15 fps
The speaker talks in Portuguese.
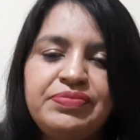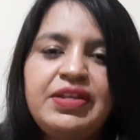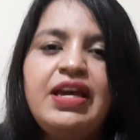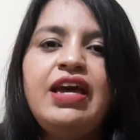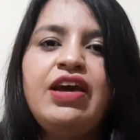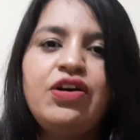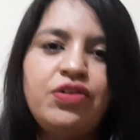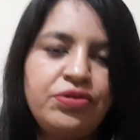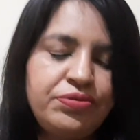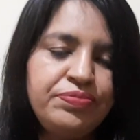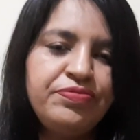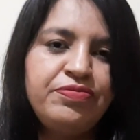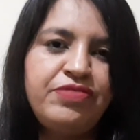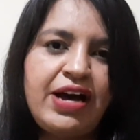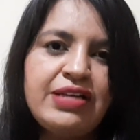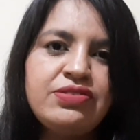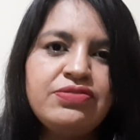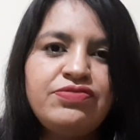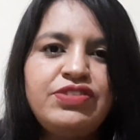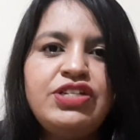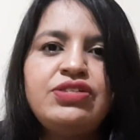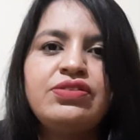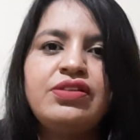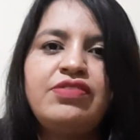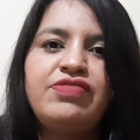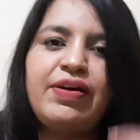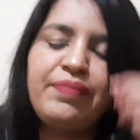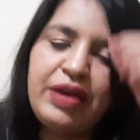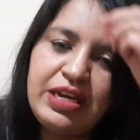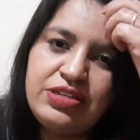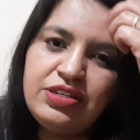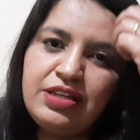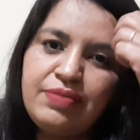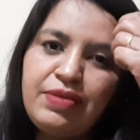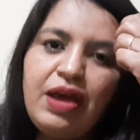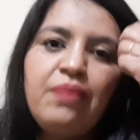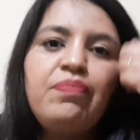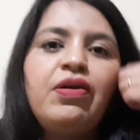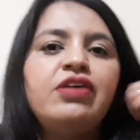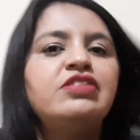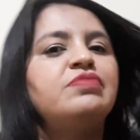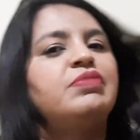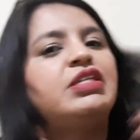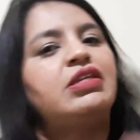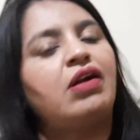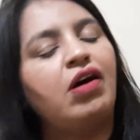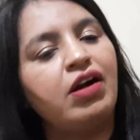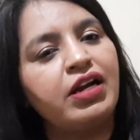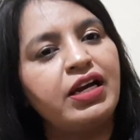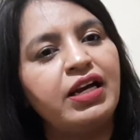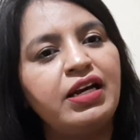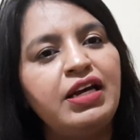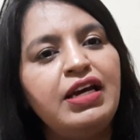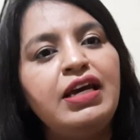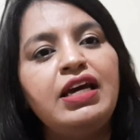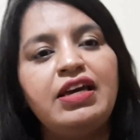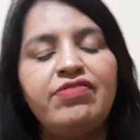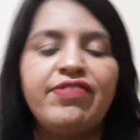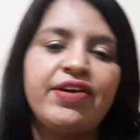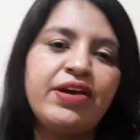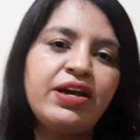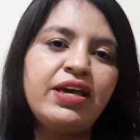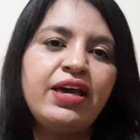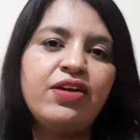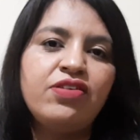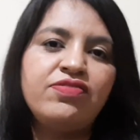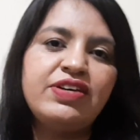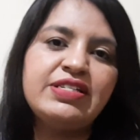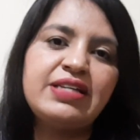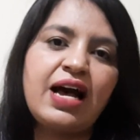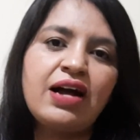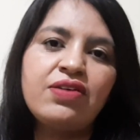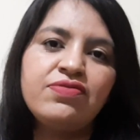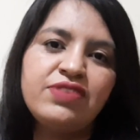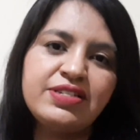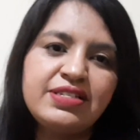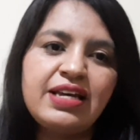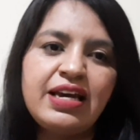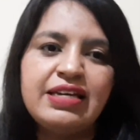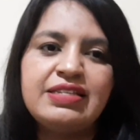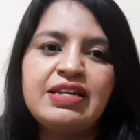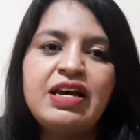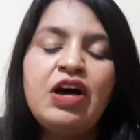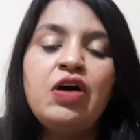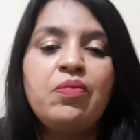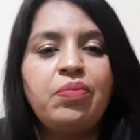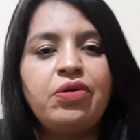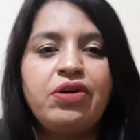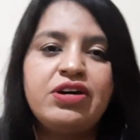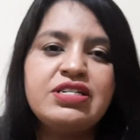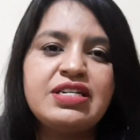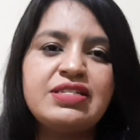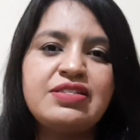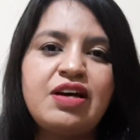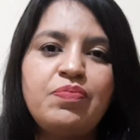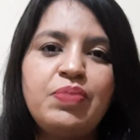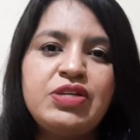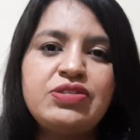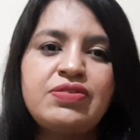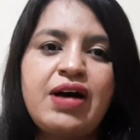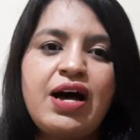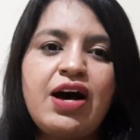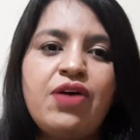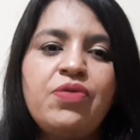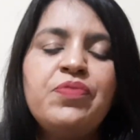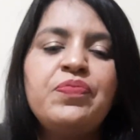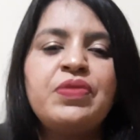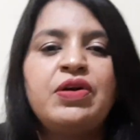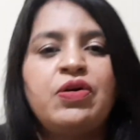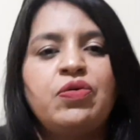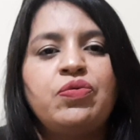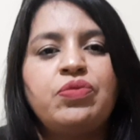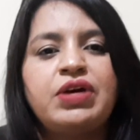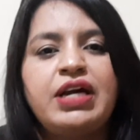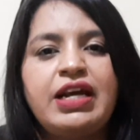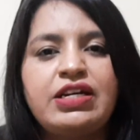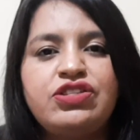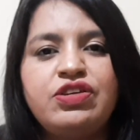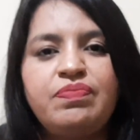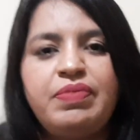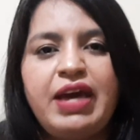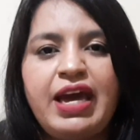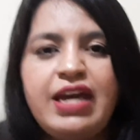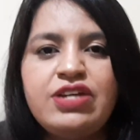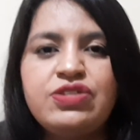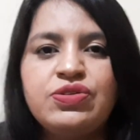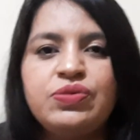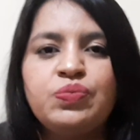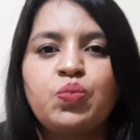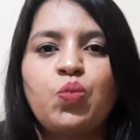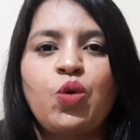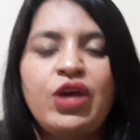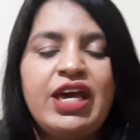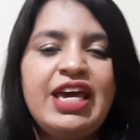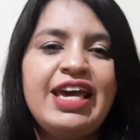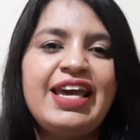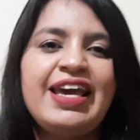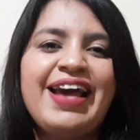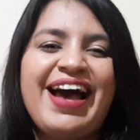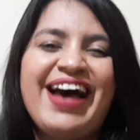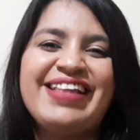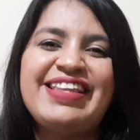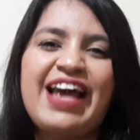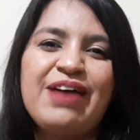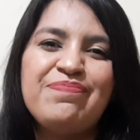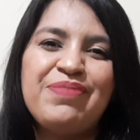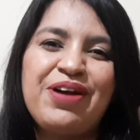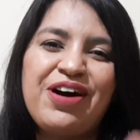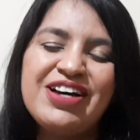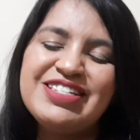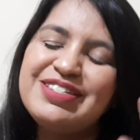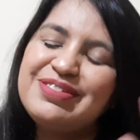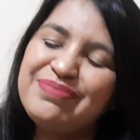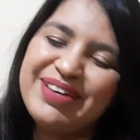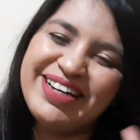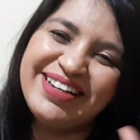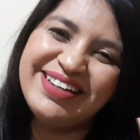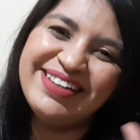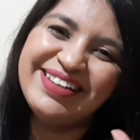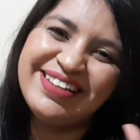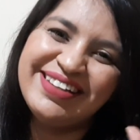eu faço um vídeo novamente na minha próxima troca e venho aqui conversar com vocês. Por hoje é só, pessoal. Um grande beijo e até a próxima!